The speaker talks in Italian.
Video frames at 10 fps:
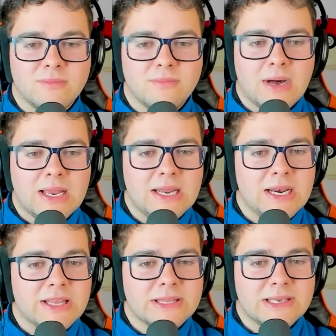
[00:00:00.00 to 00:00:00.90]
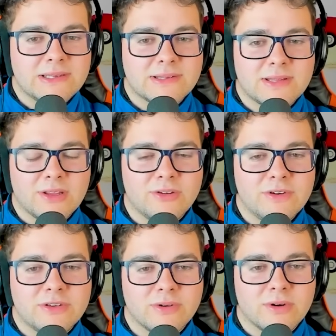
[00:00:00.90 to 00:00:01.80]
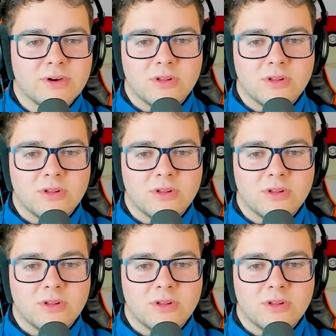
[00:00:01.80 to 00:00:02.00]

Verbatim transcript: male alla testa. Dove sono?